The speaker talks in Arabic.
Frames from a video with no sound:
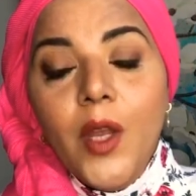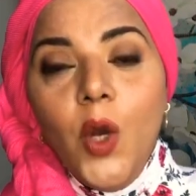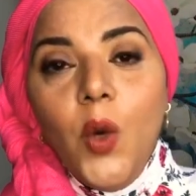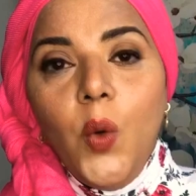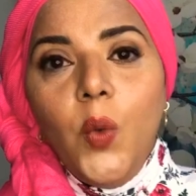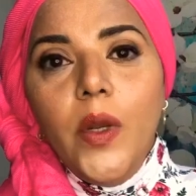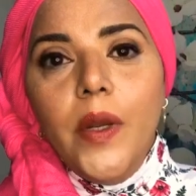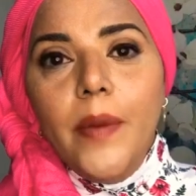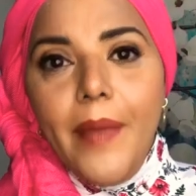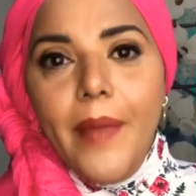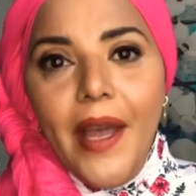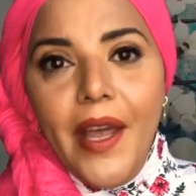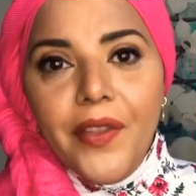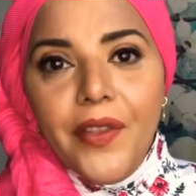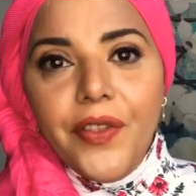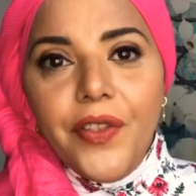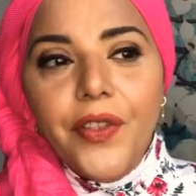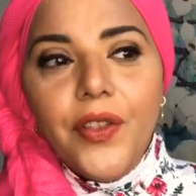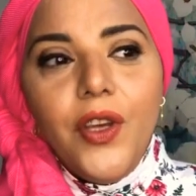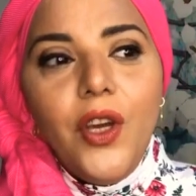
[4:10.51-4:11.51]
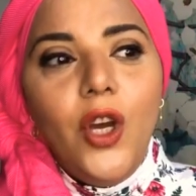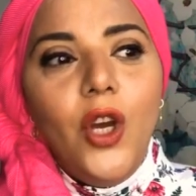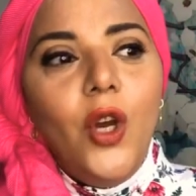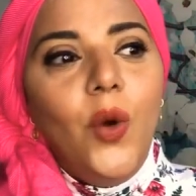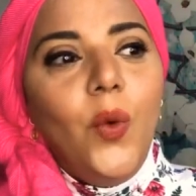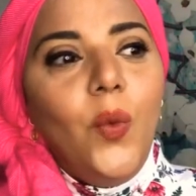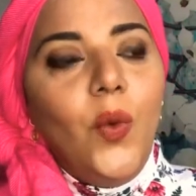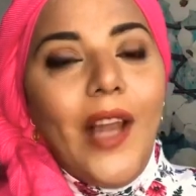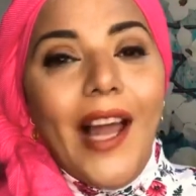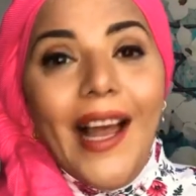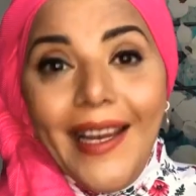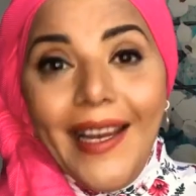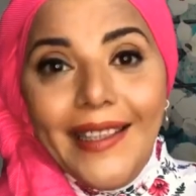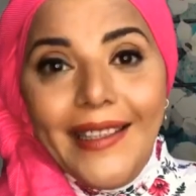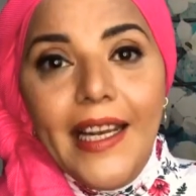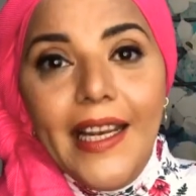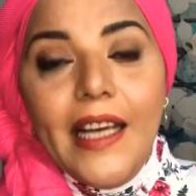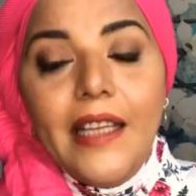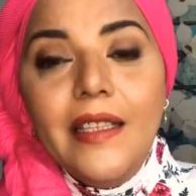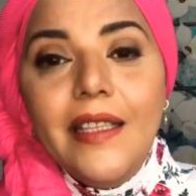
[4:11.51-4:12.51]
والماث والحاجات
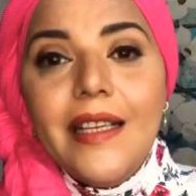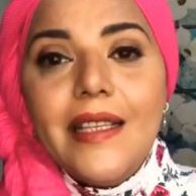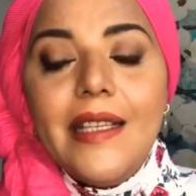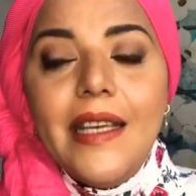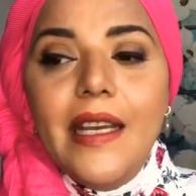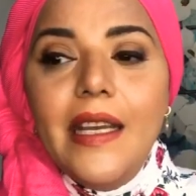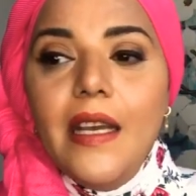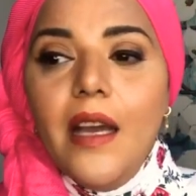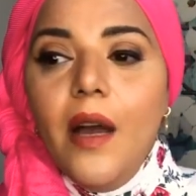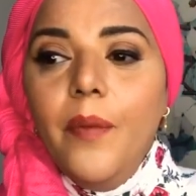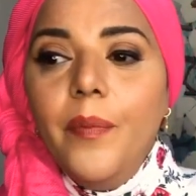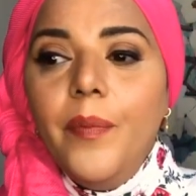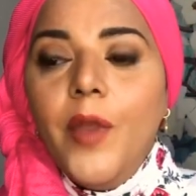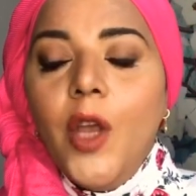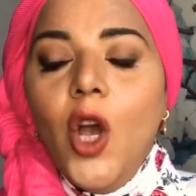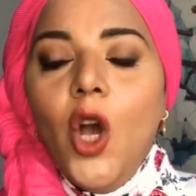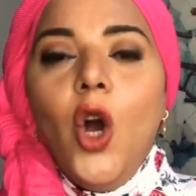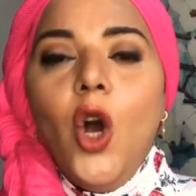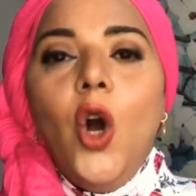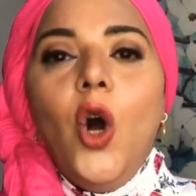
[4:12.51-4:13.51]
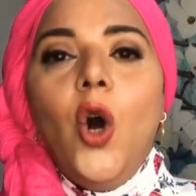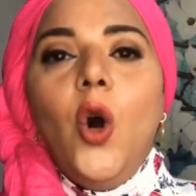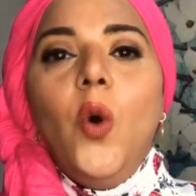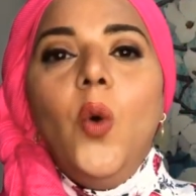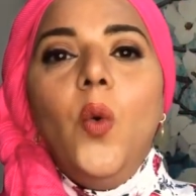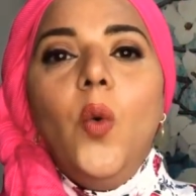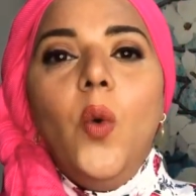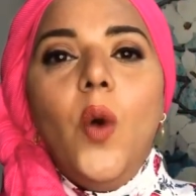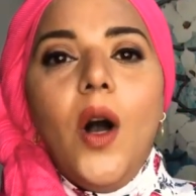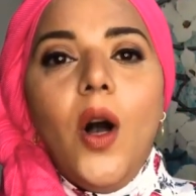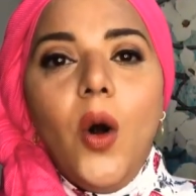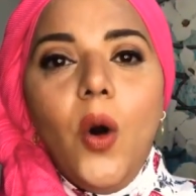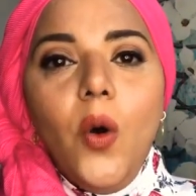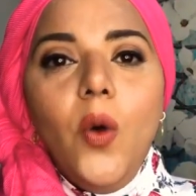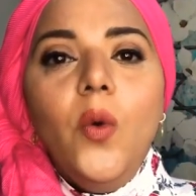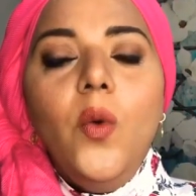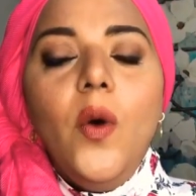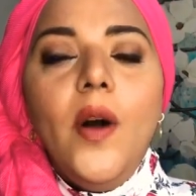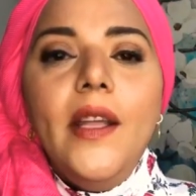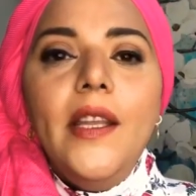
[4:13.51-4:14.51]
الهندسيه هو
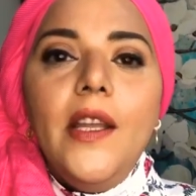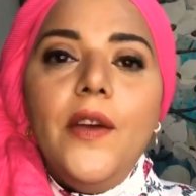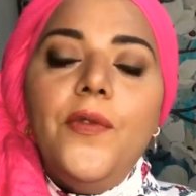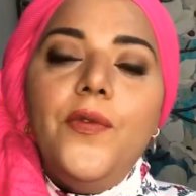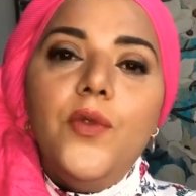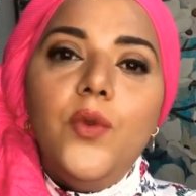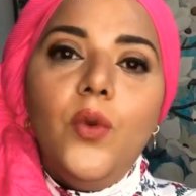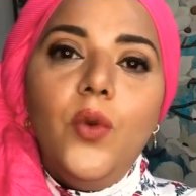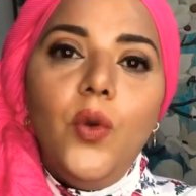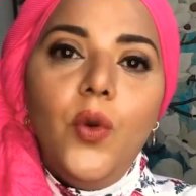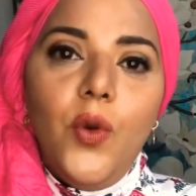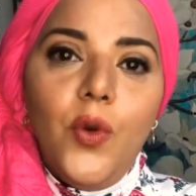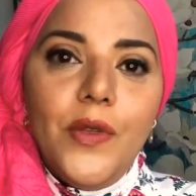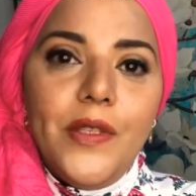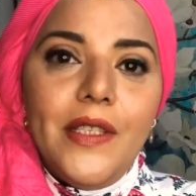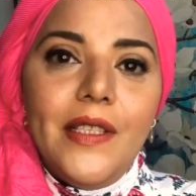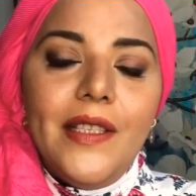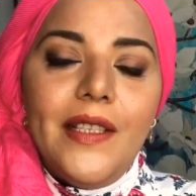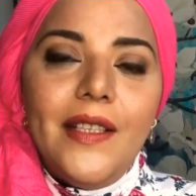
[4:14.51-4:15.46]
هو نفسه الجزء